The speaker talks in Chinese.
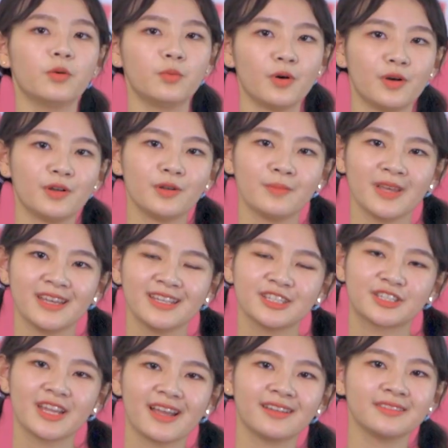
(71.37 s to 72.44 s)
我没
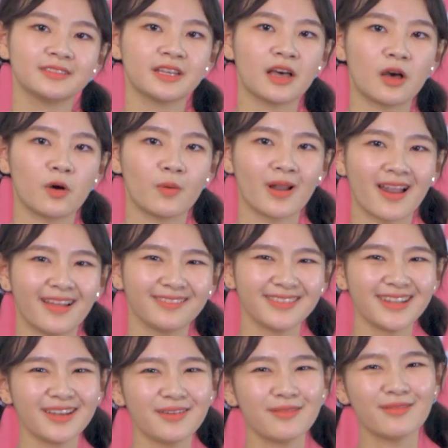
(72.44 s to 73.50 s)
想到为了你
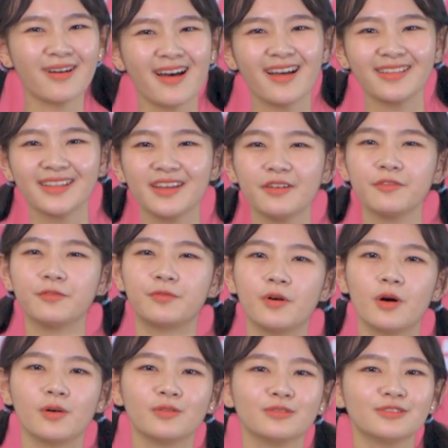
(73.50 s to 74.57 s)
我能
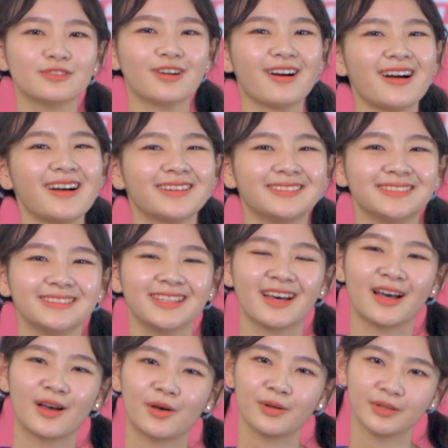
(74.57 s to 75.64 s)
疯狂
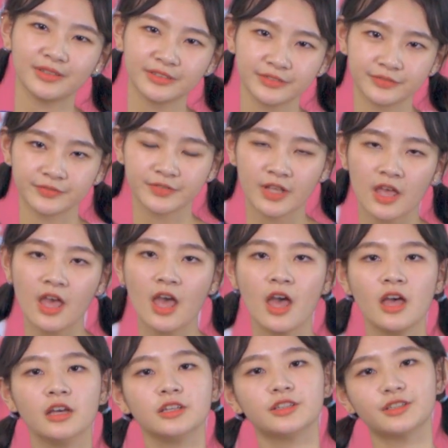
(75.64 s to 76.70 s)
到
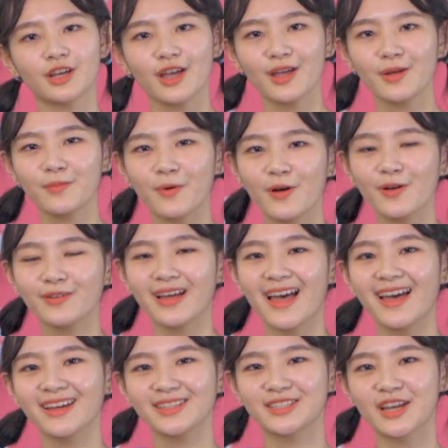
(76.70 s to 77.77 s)
山崩
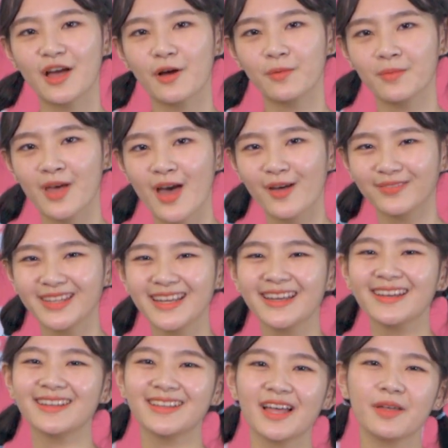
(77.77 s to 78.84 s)
海啸，有你
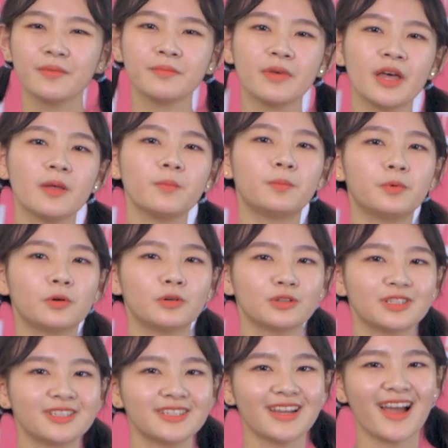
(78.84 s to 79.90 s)
根本
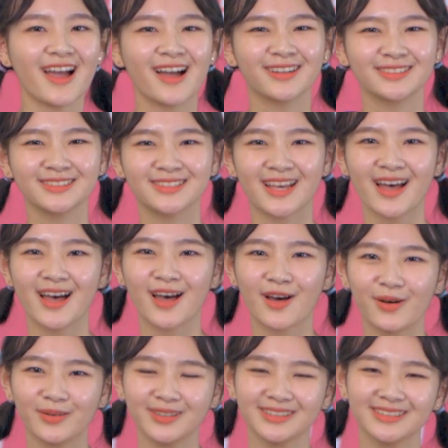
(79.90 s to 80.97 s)
不想逃。